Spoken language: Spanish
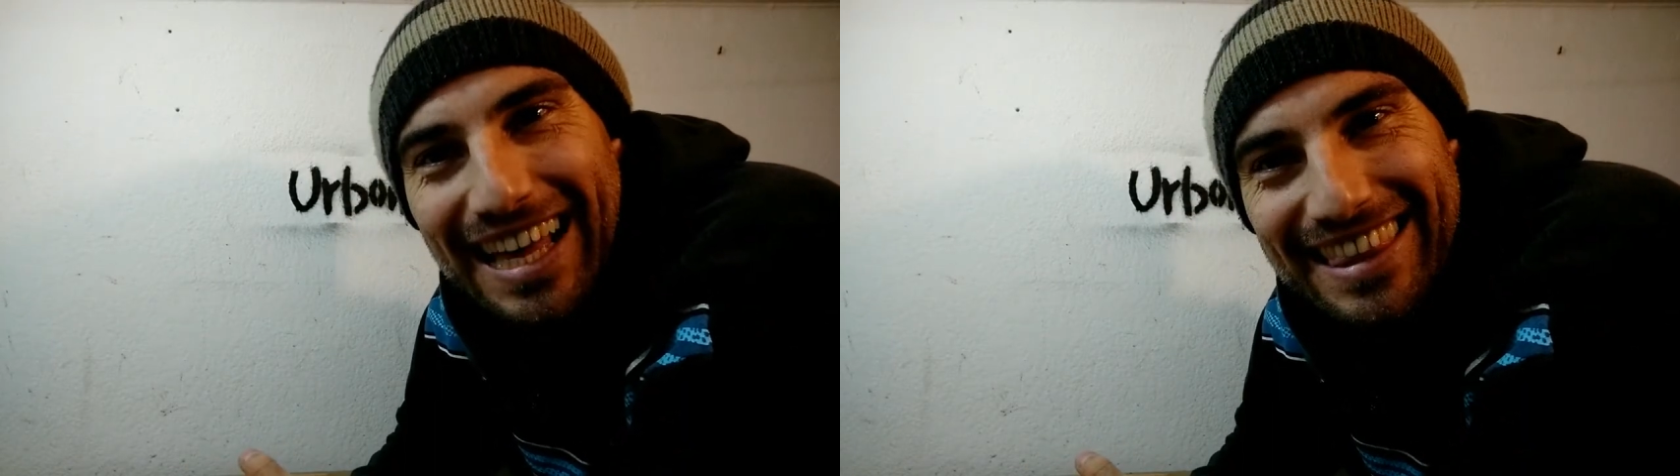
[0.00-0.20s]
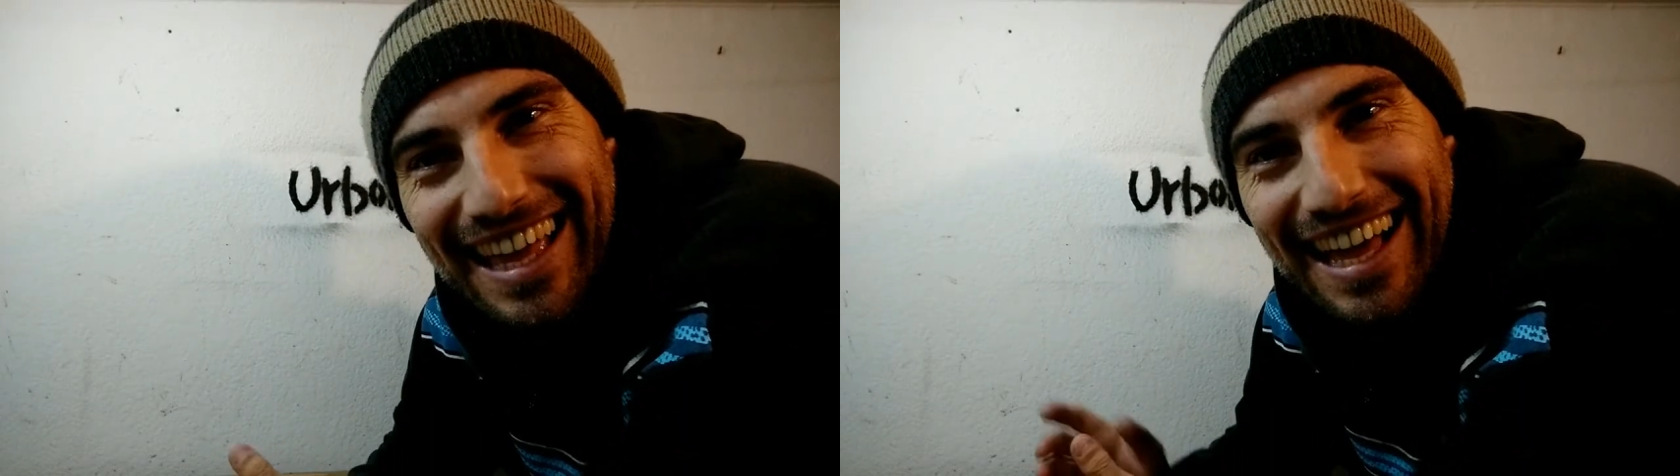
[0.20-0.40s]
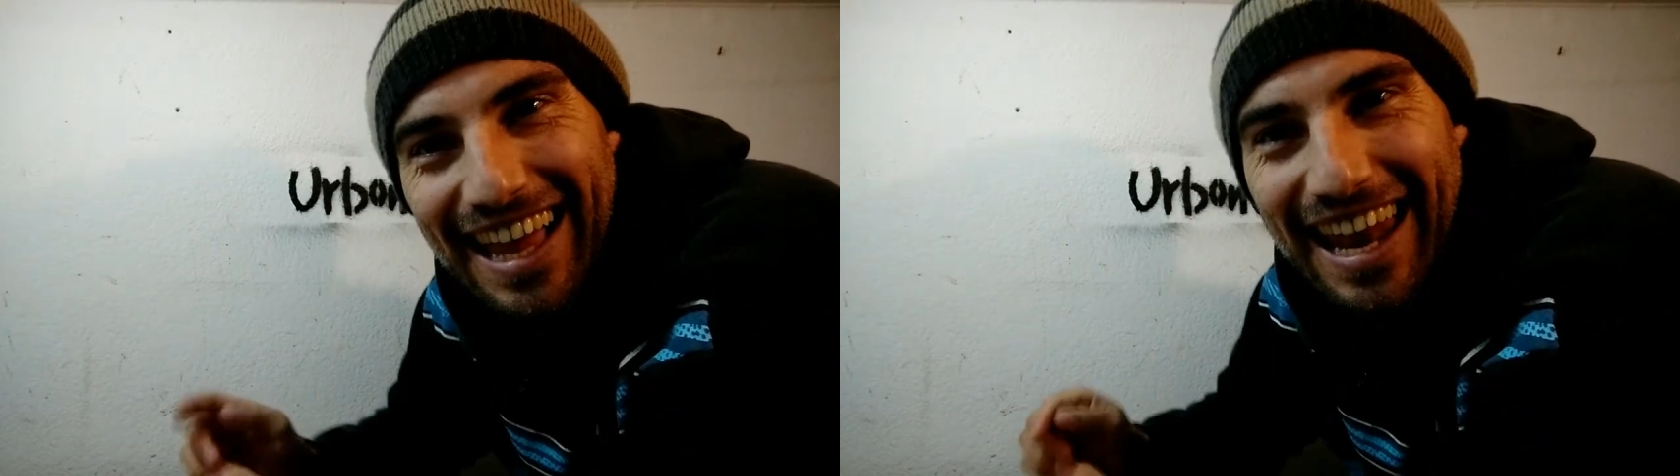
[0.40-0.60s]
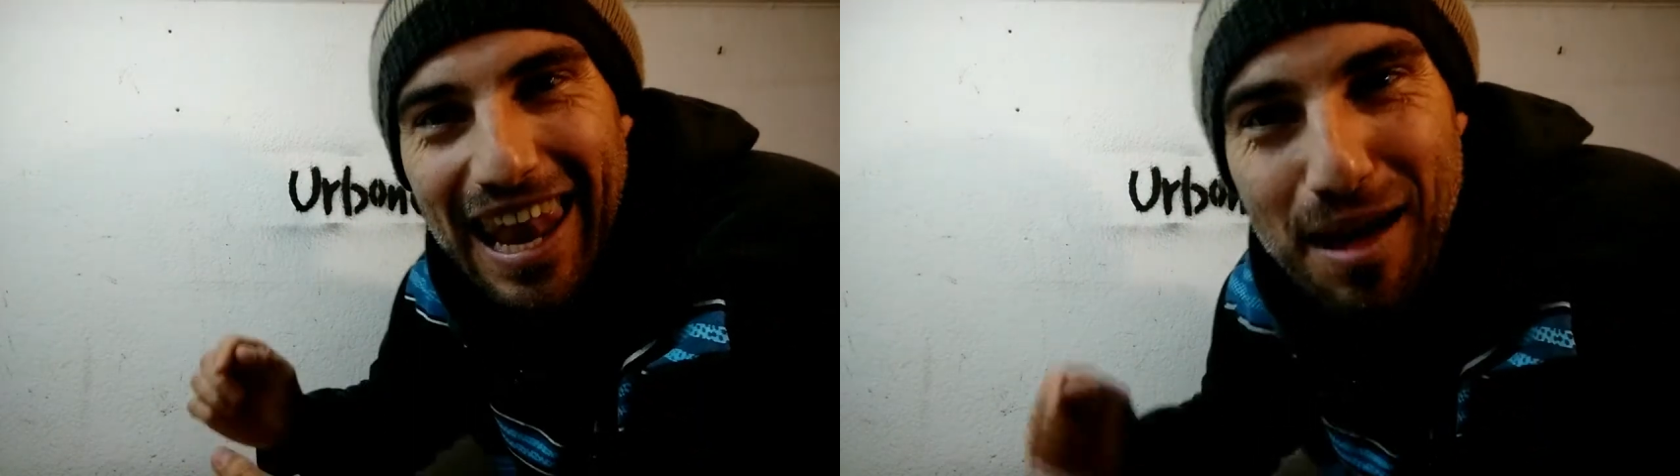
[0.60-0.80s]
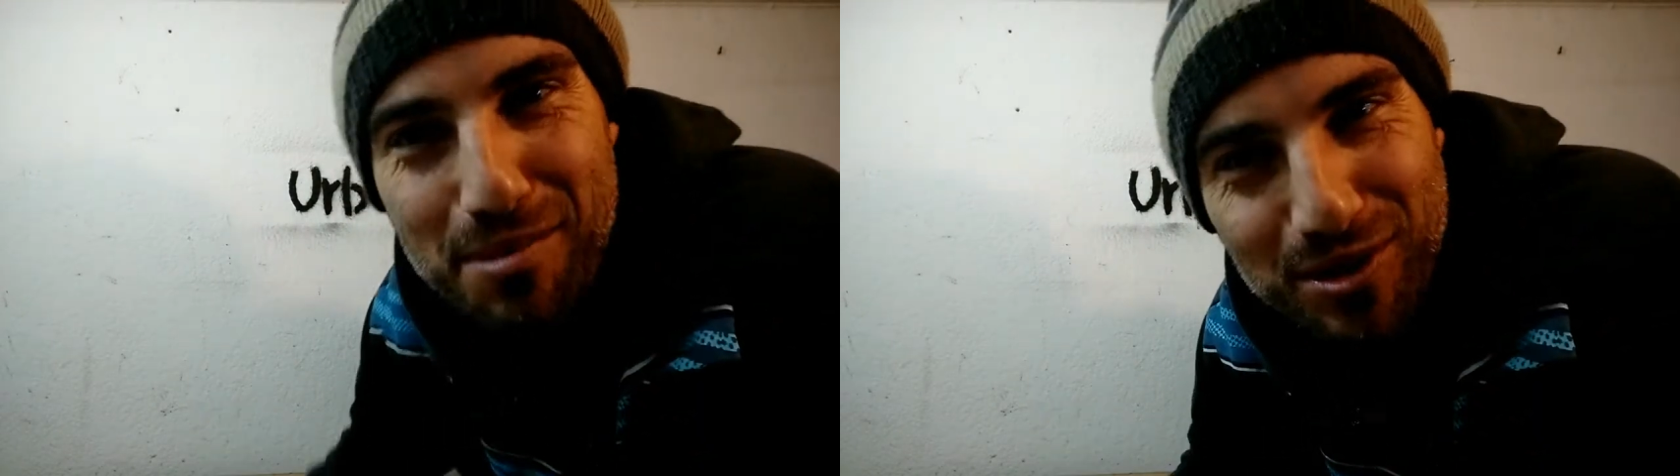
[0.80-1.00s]
Hasta
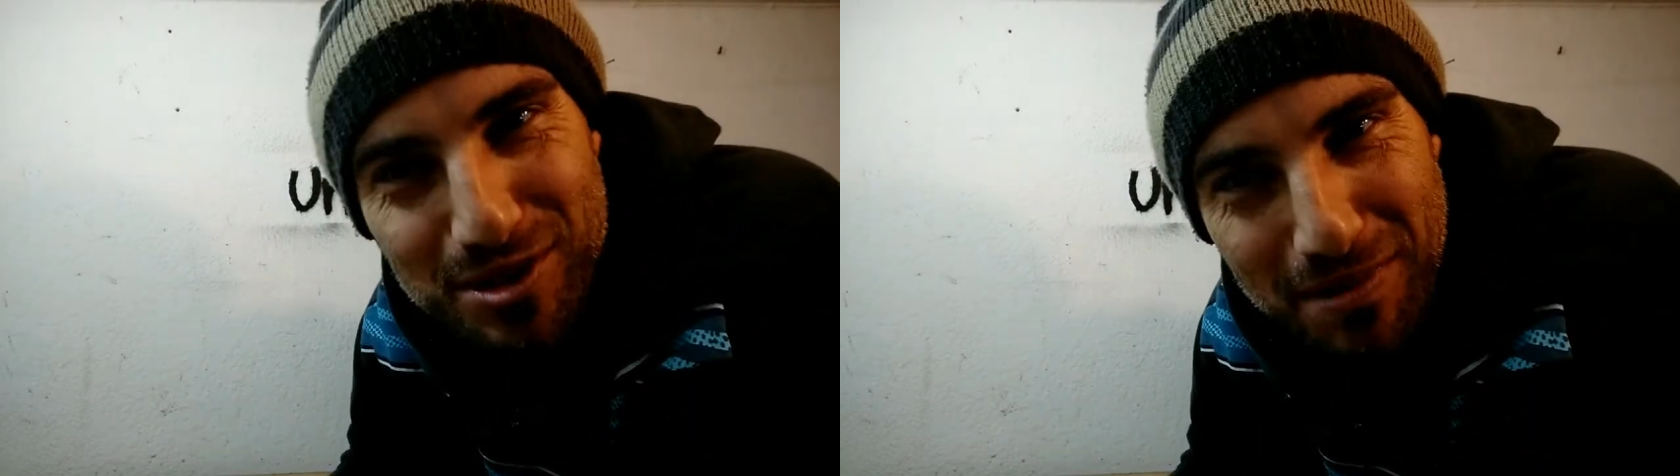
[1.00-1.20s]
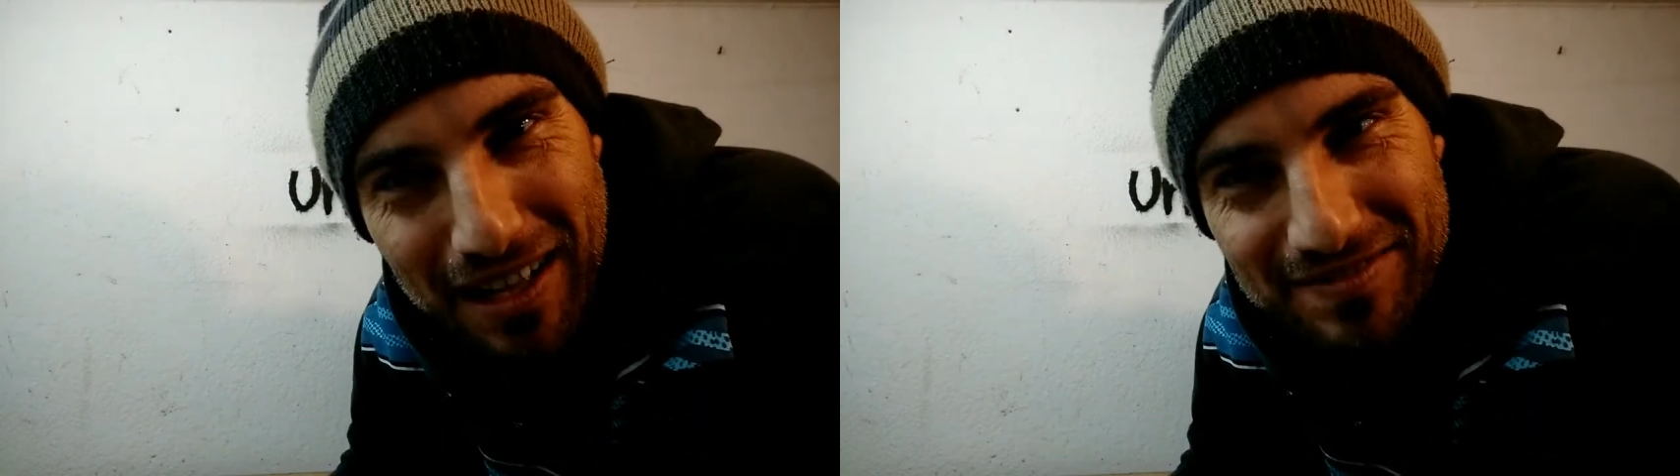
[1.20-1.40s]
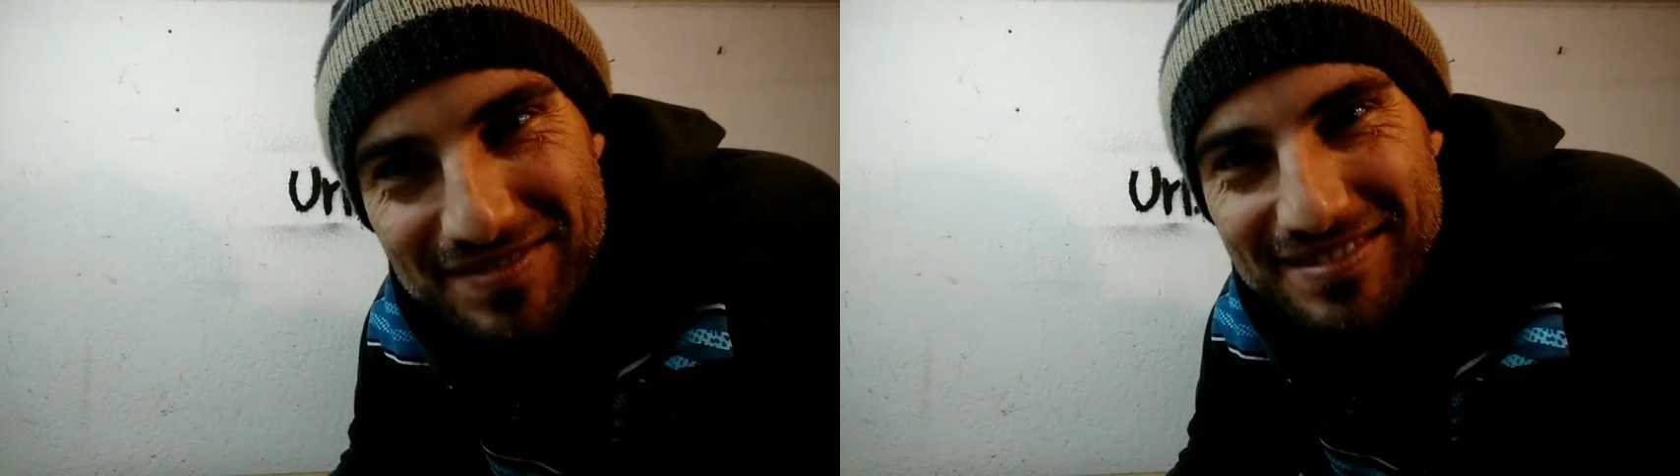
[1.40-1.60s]
la próxima.